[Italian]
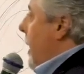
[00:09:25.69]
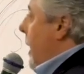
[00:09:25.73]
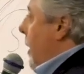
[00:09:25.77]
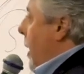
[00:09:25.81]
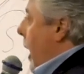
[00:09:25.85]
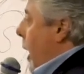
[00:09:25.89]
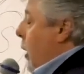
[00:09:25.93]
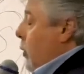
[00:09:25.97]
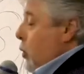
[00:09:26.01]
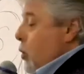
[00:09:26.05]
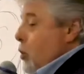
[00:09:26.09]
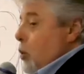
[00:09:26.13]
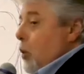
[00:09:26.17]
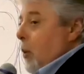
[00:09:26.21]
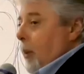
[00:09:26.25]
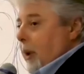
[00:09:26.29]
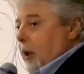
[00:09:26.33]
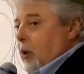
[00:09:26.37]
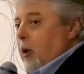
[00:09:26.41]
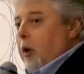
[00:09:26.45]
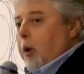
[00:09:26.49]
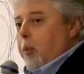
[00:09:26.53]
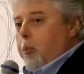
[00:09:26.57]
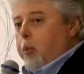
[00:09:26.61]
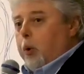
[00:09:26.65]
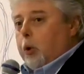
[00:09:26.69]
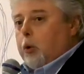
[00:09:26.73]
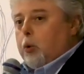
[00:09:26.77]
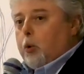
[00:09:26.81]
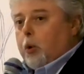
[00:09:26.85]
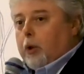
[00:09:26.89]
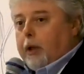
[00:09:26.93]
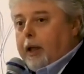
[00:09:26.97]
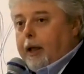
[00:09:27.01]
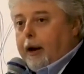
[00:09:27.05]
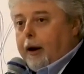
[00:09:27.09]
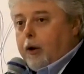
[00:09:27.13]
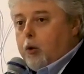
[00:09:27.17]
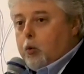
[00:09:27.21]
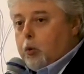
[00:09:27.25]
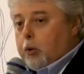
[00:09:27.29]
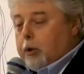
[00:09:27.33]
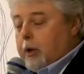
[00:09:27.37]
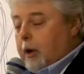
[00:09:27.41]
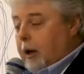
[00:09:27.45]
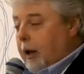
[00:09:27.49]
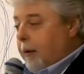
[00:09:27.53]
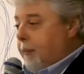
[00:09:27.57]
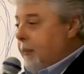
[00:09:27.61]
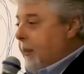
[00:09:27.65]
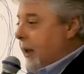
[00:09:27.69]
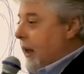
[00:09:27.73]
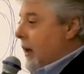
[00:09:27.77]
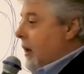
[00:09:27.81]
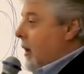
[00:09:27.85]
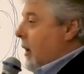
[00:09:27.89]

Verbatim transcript: è uno strumento che può tornare utile.